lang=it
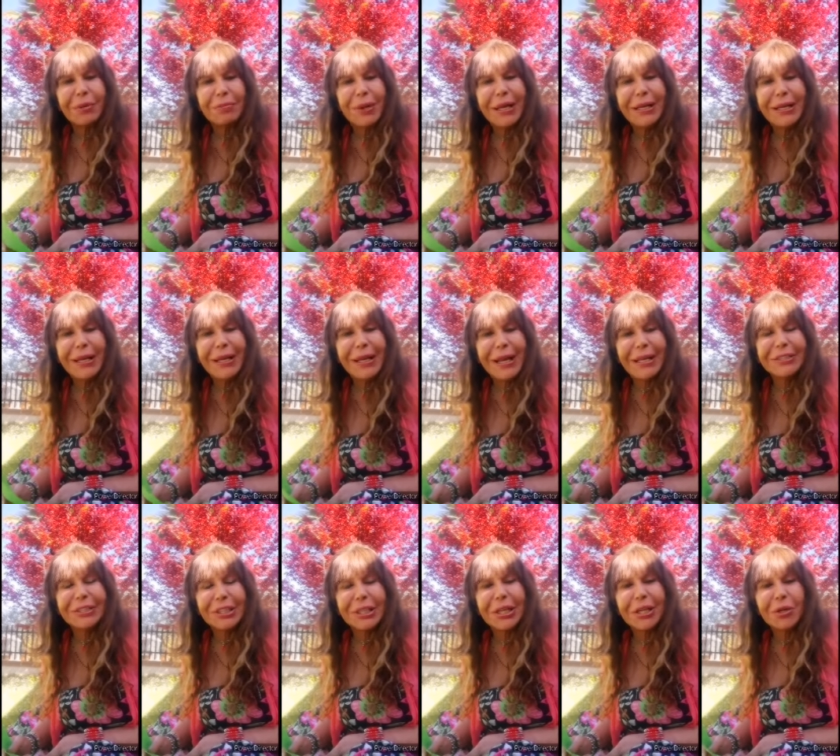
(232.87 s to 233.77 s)
bene
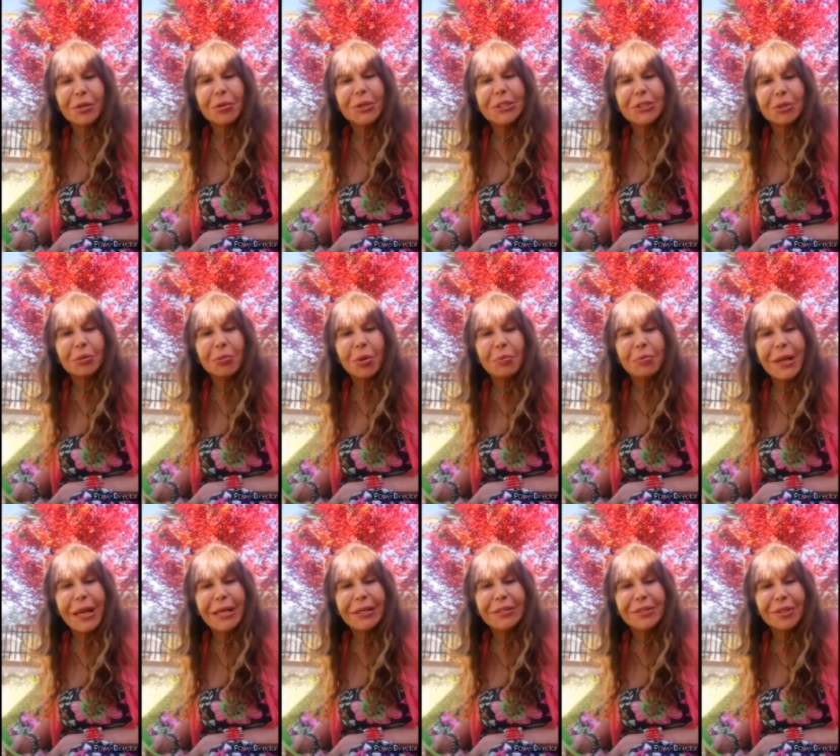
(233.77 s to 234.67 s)
leggere in questo
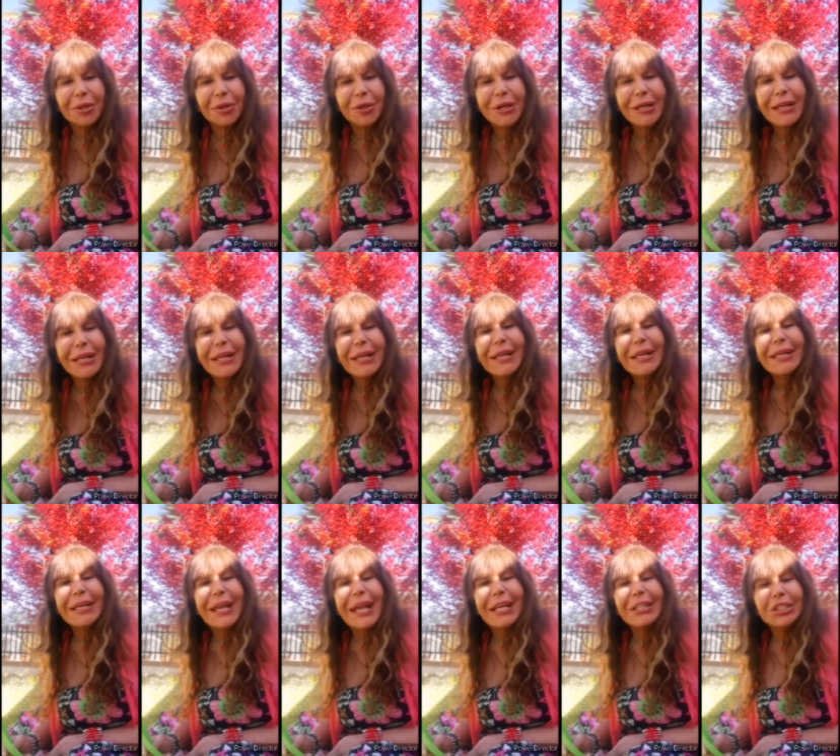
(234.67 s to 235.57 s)
momento,
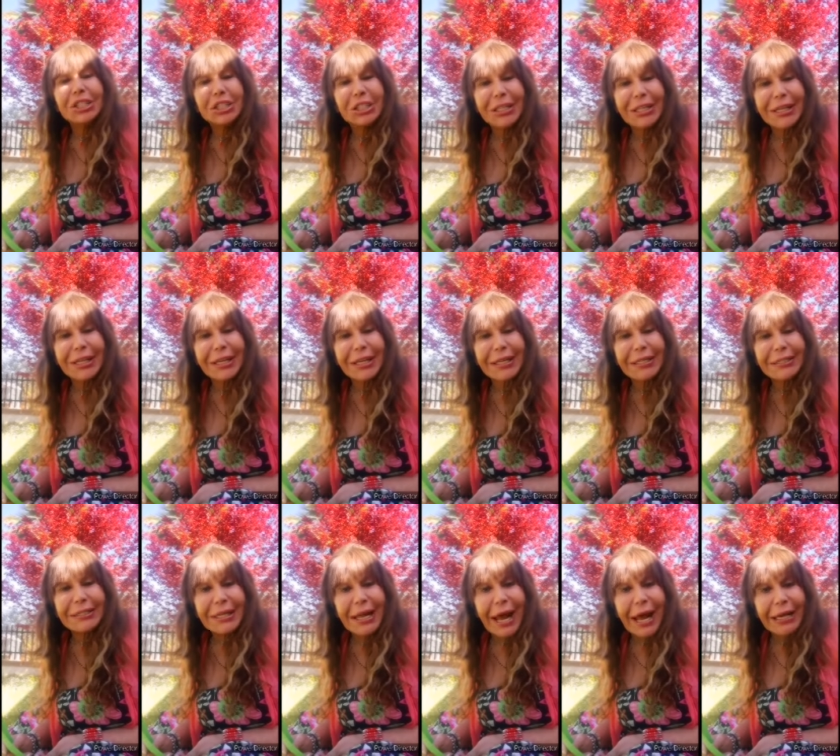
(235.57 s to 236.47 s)
che ci
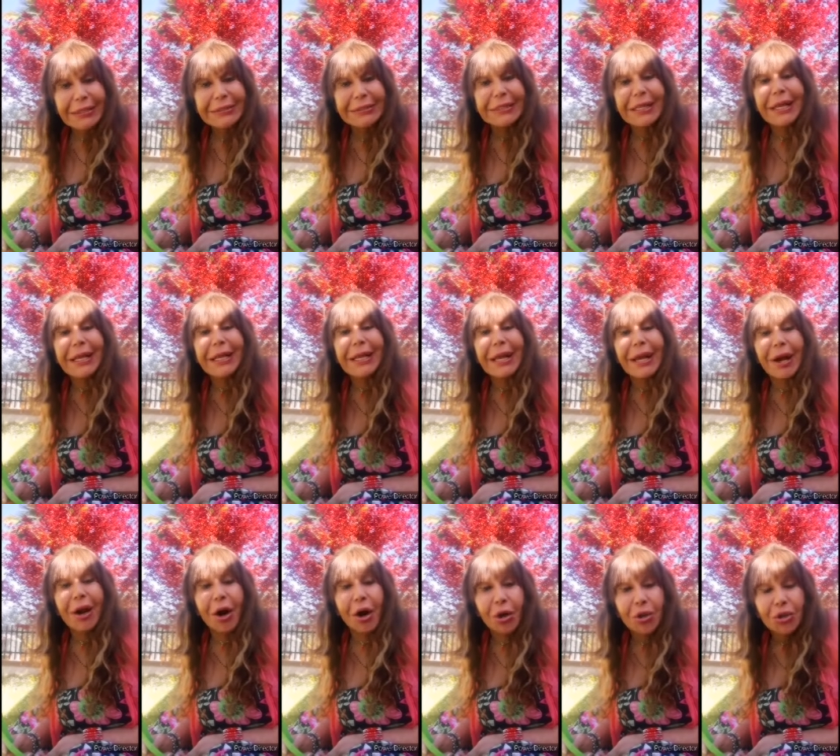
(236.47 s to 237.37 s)
crediate
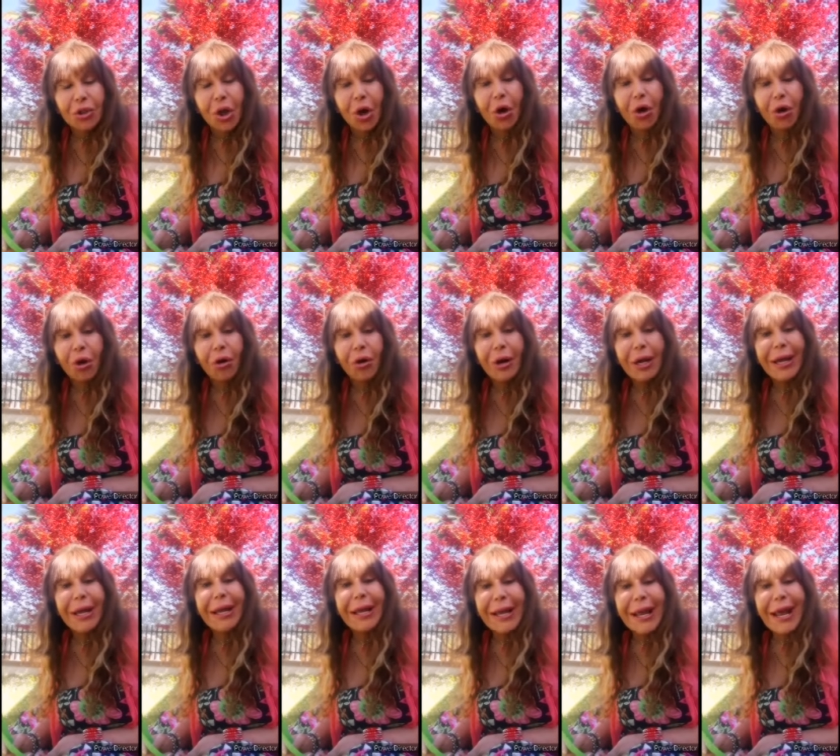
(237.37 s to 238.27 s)
o no,
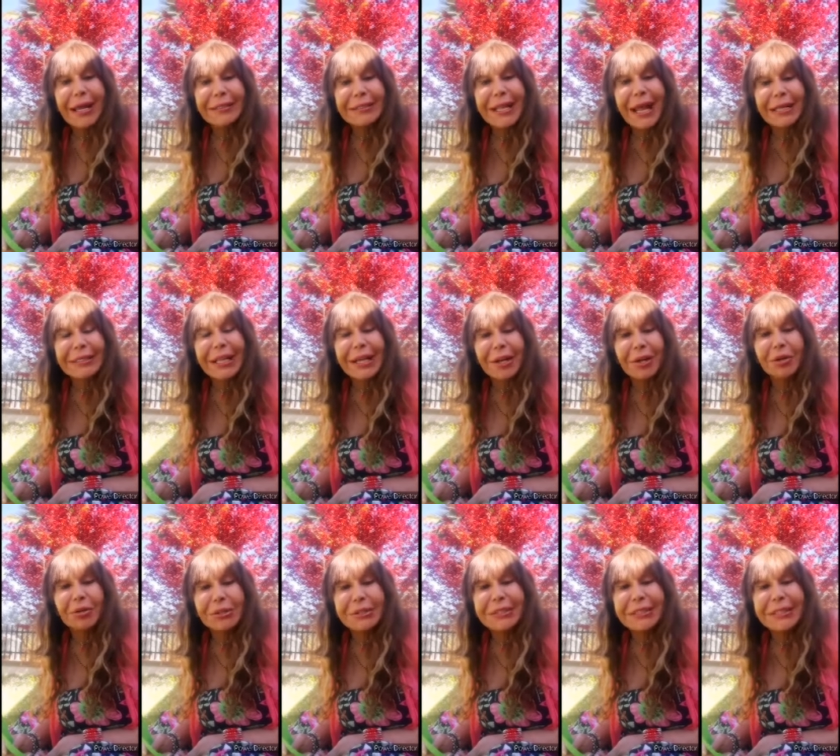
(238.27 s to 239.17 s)
è andata
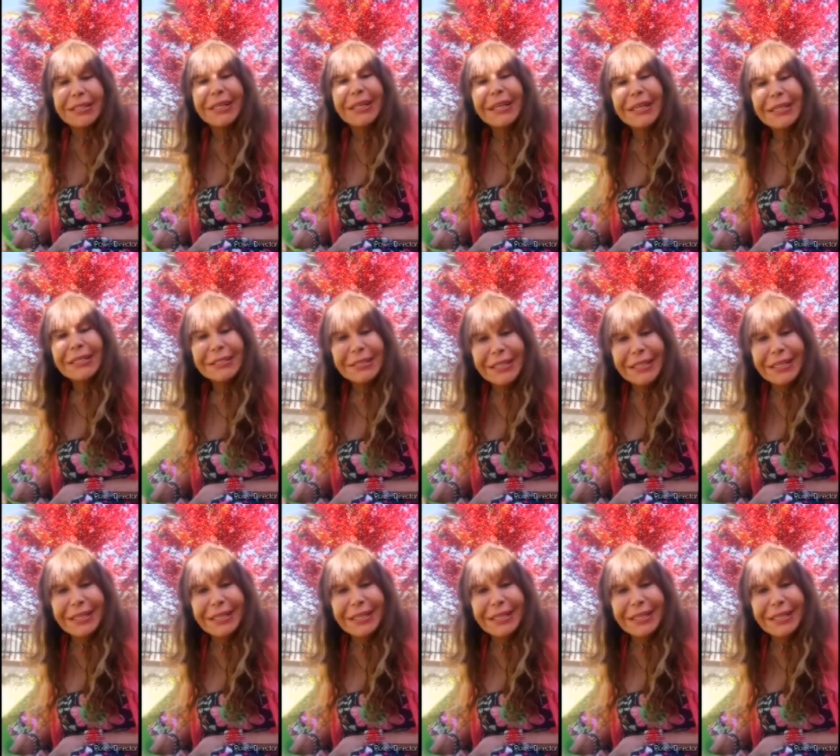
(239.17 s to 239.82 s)
così, di